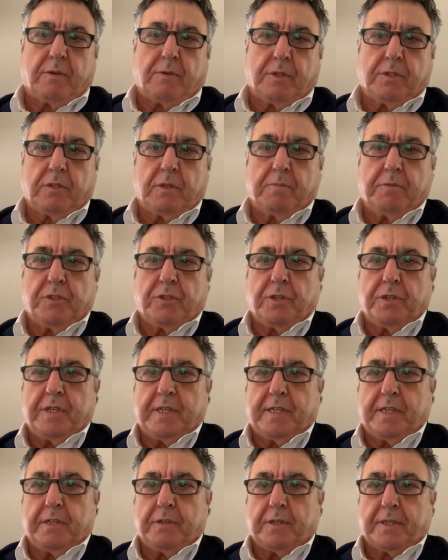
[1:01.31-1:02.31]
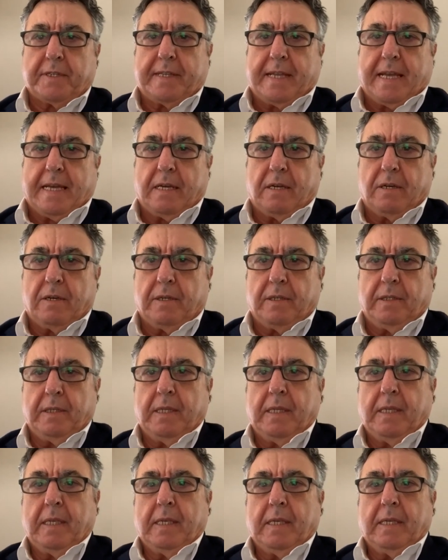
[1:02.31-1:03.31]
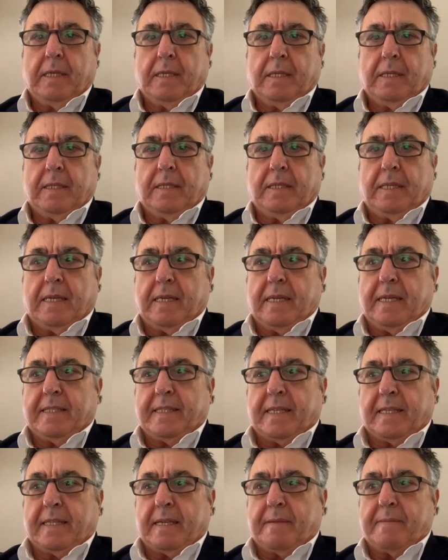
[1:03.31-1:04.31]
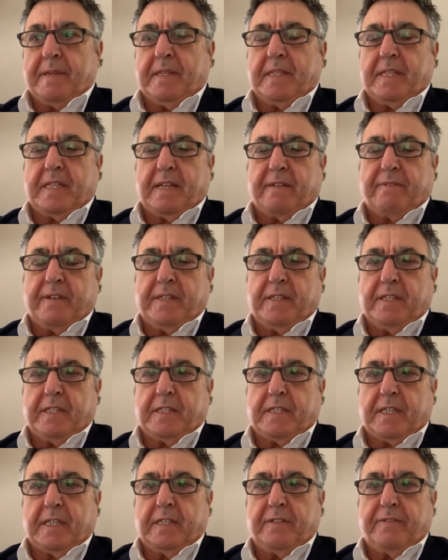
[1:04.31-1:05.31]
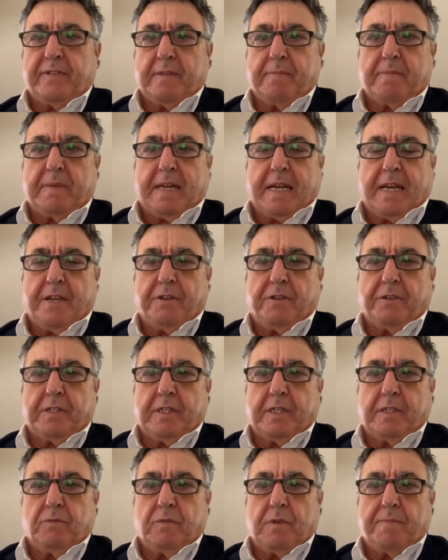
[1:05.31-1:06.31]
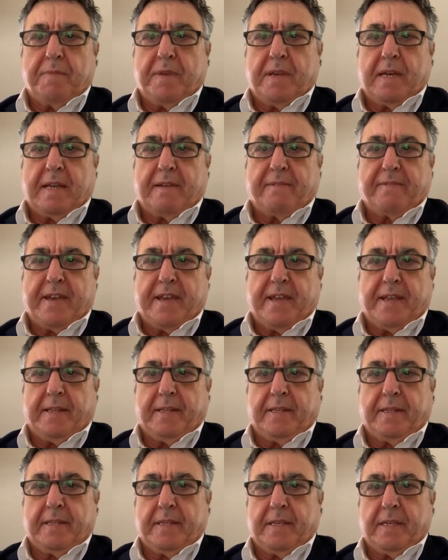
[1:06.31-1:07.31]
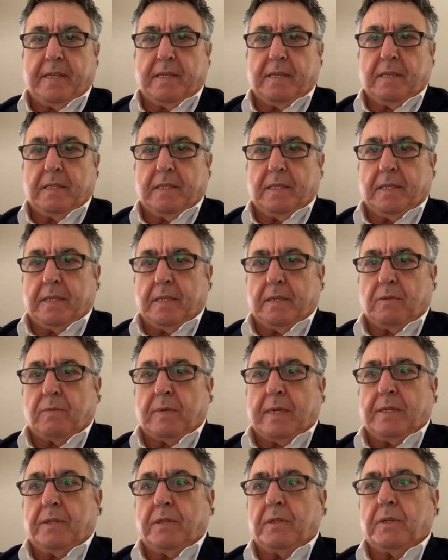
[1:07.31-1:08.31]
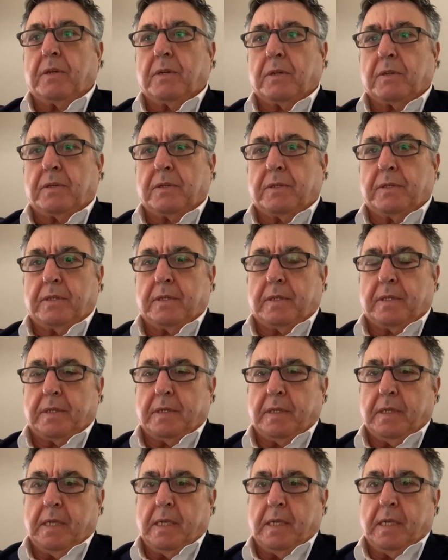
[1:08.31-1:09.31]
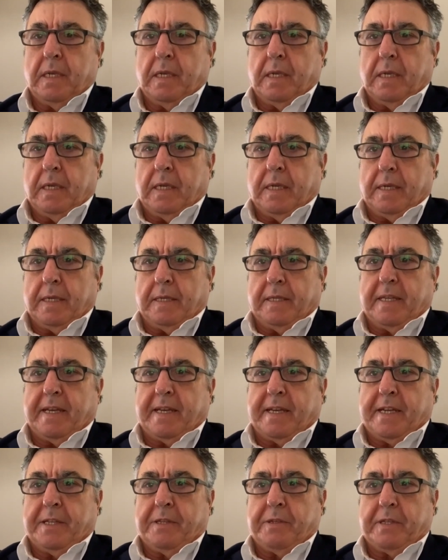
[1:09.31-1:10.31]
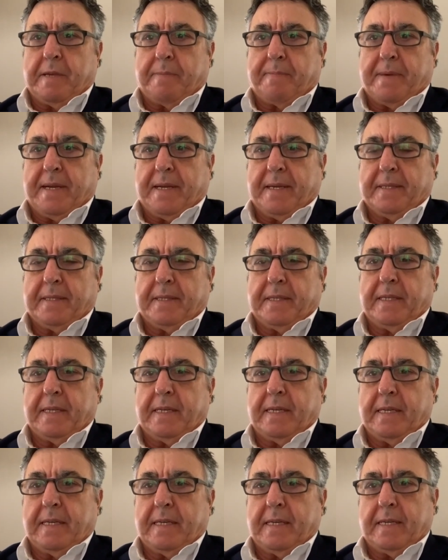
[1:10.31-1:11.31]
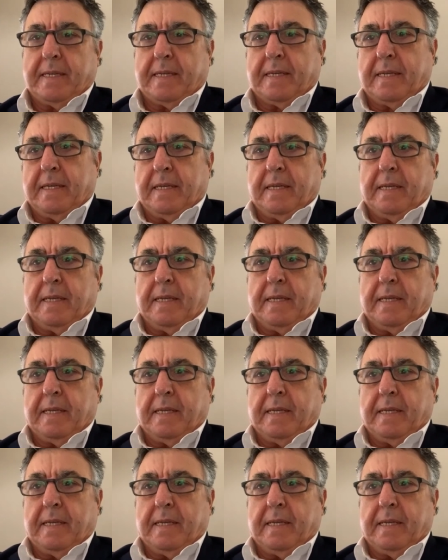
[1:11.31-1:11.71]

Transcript: e questo bisogna ricordarlo, da, esattamente dal 23 di febbraio del 2020, eh, quando con eh, decreto da parte del